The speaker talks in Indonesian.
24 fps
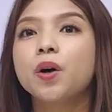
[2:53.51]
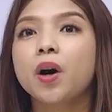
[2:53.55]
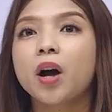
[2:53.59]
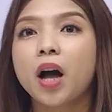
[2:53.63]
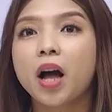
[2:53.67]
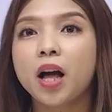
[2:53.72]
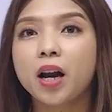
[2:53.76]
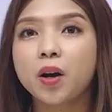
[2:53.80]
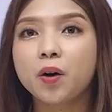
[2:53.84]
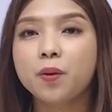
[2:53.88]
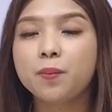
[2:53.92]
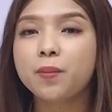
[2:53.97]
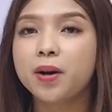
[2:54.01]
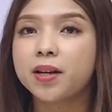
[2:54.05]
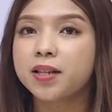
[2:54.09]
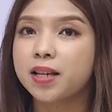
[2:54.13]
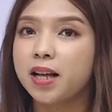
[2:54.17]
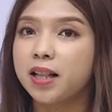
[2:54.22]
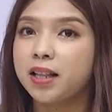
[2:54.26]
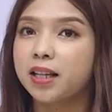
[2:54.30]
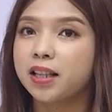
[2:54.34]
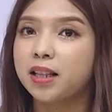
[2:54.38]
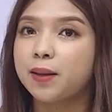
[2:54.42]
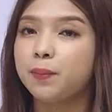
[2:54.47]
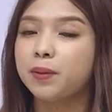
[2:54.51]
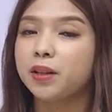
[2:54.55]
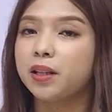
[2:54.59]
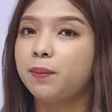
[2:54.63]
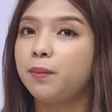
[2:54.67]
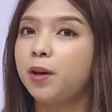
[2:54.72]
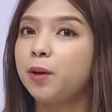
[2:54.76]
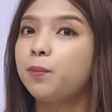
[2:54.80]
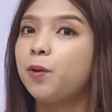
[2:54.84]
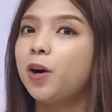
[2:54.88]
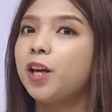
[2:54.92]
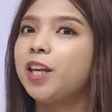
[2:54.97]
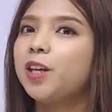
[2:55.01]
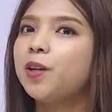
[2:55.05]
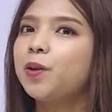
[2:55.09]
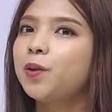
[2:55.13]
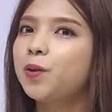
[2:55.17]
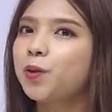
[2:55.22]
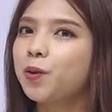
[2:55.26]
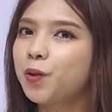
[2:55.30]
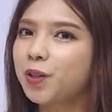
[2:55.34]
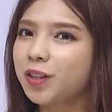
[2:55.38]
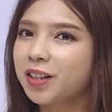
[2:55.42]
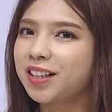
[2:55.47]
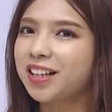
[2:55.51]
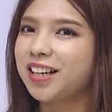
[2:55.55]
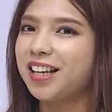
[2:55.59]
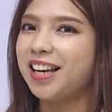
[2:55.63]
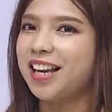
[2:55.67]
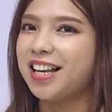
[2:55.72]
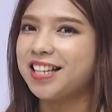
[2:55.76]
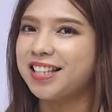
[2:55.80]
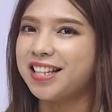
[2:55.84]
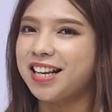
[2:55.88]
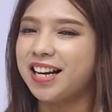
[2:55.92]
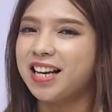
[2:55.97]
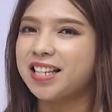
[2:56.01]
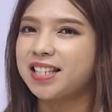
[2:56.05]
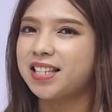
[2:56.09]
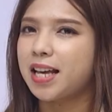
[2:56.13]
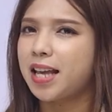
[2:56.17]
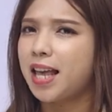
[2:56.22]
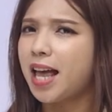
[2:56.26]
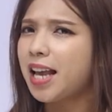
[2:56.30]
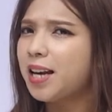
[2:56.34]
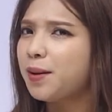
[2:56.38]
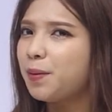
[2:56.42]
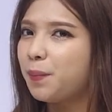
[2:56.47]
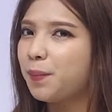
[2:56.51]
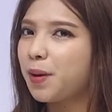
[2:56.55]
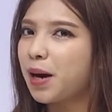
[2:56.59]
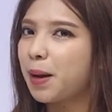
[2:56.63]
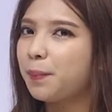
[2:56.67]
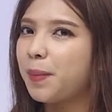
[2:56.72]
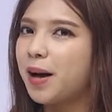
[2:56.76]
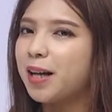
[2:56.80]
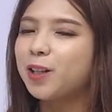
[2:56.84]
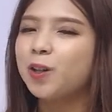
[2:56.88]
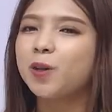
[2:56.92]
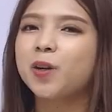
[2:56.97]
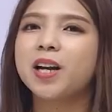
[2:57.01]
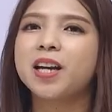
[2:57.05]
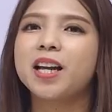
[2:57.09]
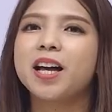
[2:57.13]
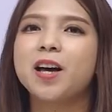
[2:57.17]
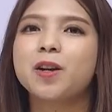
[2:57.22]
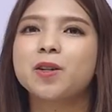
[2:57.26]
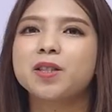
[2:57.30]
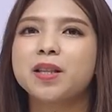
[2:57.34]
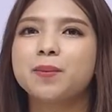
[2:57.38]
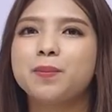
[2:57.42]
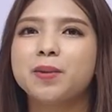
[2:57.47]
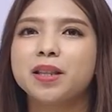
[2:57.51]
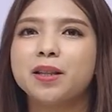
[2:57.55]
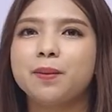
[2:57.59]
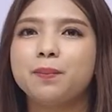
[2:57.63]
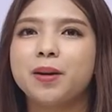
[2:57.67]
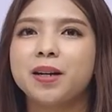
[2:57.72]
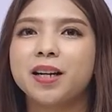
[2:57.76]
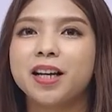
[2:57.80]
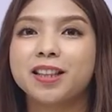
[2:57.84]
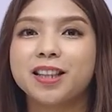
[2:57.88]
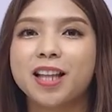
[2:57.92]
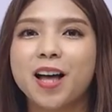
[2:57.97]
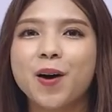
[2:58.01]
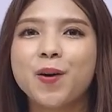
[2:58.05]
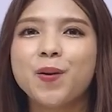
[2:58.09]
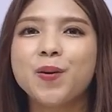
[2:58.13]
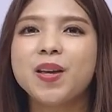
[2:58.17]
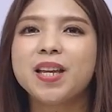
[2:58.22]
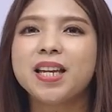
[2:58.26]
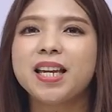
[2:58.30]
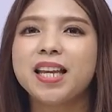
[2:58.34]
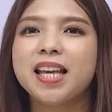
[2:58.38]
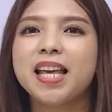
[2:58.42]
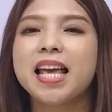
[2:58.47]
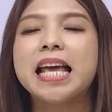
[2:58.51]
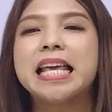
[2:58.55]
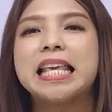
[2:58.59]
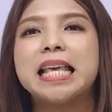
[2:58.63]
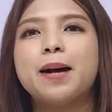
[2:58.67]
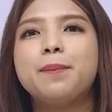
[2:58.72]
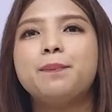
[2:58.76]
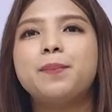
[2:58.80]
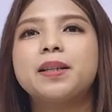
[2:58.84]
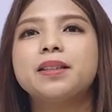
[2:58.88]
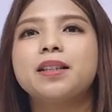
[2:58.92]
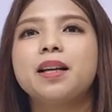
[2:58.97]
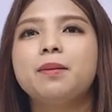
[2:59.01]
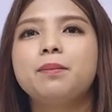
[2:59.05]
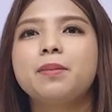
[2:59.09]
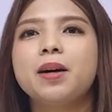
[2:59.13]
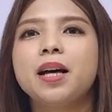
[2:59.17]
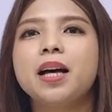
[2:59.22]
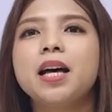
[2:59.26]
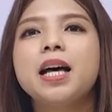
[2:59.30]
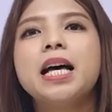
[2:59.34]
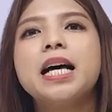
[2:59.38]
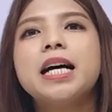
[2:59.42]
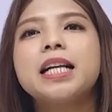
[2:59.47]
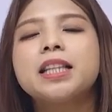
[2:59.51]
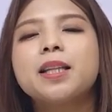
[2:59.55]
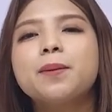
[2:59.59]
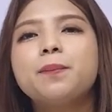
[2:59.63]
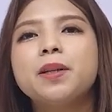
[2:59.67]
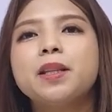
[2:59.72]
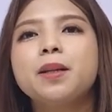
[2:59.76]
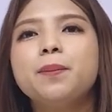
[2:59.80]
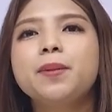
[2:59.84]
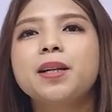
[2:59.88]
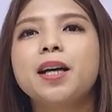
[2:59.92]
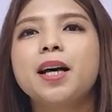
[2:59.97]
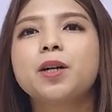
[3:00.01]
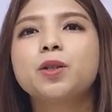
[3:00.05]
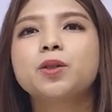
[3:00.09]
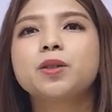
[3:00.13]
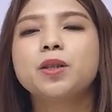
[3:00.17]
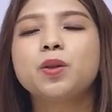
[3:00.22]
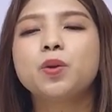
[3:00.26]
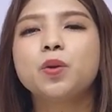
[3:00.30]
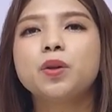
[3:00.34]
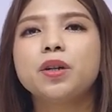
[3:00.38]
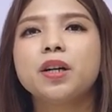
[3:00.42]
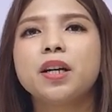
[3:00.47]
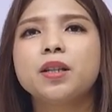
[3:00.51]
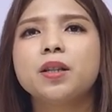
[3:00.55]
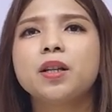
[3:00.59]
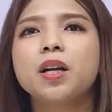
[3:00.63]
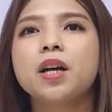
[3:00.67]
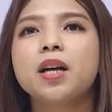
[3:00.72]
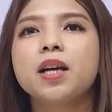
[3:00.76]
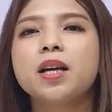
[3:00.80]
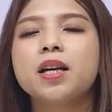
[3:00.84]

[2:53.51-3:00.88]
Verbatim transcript: kalau misalnya teman-teman mau ikut kelas dengan saya, ada beberapa aturan yang harus teman-teman ketahui nih. Yang pertama, teman-teman harus tentukan